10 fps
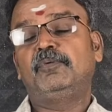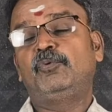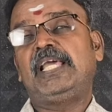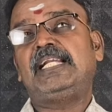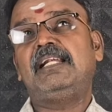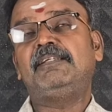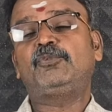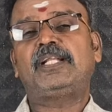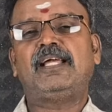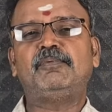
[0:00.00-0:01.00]

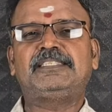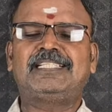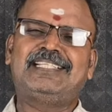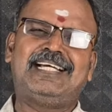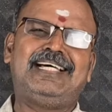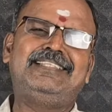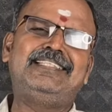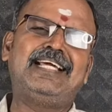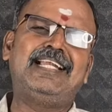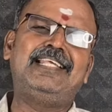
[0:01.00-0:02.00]
உயர்கல்வித்துறை அமைச்சர்
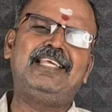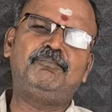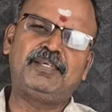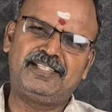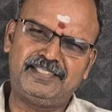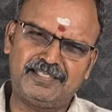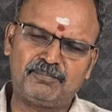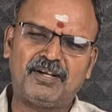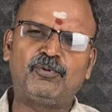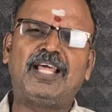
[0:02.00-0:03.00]
அந்த ஆளே பெரிய
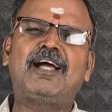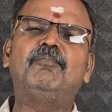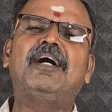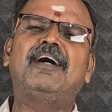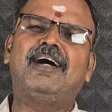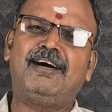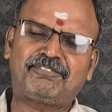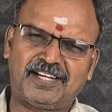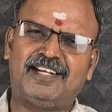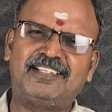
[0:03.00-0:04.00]
மகா
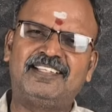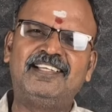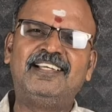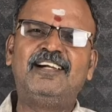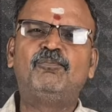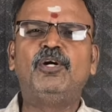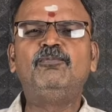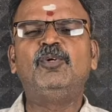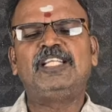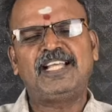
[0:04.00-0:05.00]
ஃப்ராடு
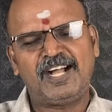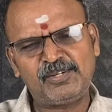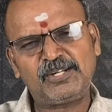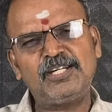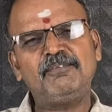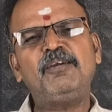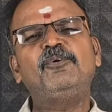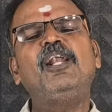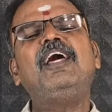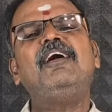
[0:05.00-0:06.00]
பொன்முடி அவரை கொண்டுவே
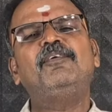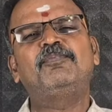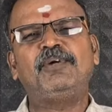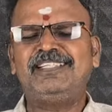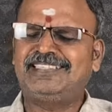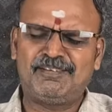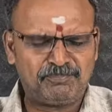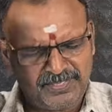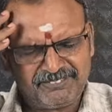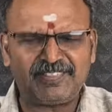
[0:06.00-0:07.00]
உலக பாருங்க
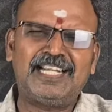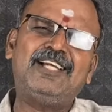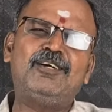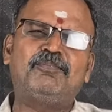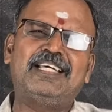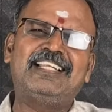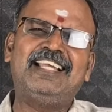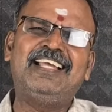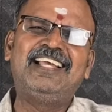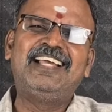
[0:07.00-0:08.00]
எப்படி விளங்கும்
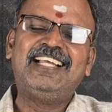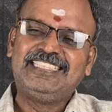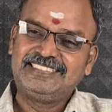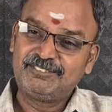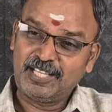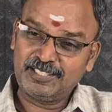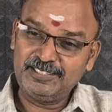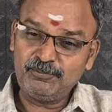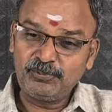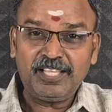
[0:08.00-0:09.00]
பாருங்கள்
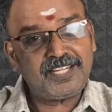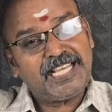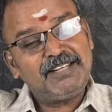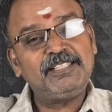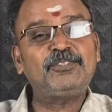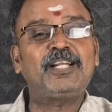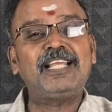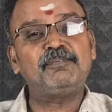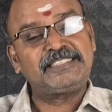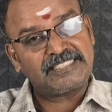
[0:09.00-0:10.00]
அதாவது உயர்கல்வித்துறை
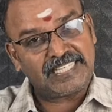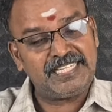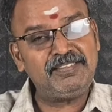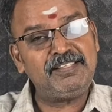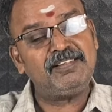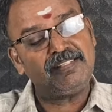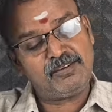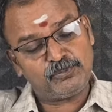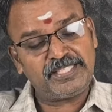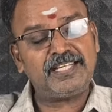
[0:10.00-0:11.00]
அமைச்சர் கல்வியில்
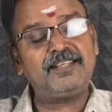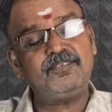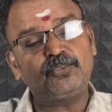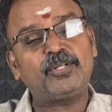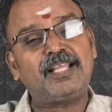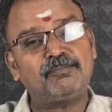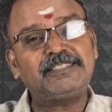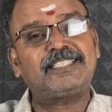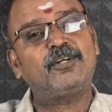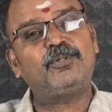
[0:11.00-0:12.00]
உயர்கல்வித்துறை
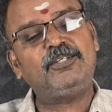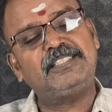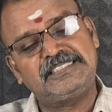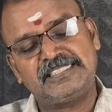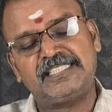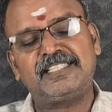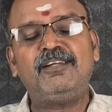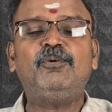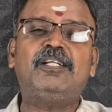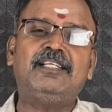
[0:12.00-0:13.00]
அமைச்சராக கொண்டு வச்சுருக்கீங்க
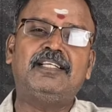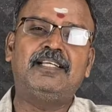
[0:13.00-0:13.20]
ஒரு